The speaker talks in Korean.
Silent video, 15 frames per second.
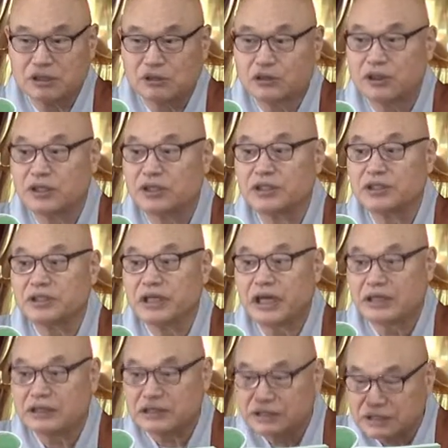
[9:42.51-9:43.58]
우리는 이
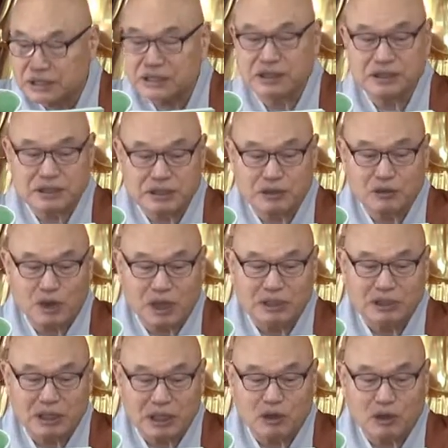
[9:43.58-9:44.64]
앉은 자리에서
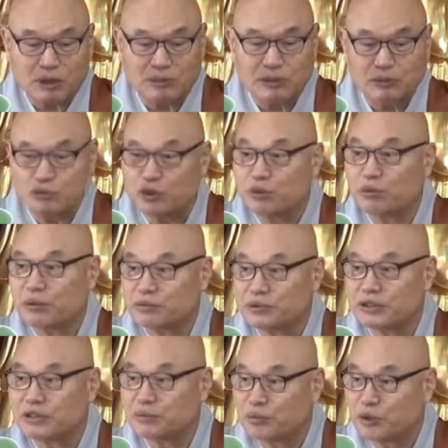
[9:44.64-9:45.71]
광대 광명
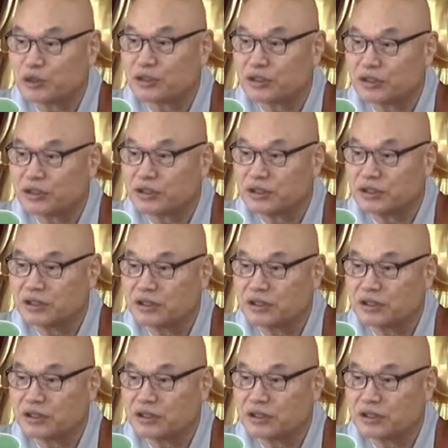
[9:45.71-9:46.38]
불법신을 보는 거예요.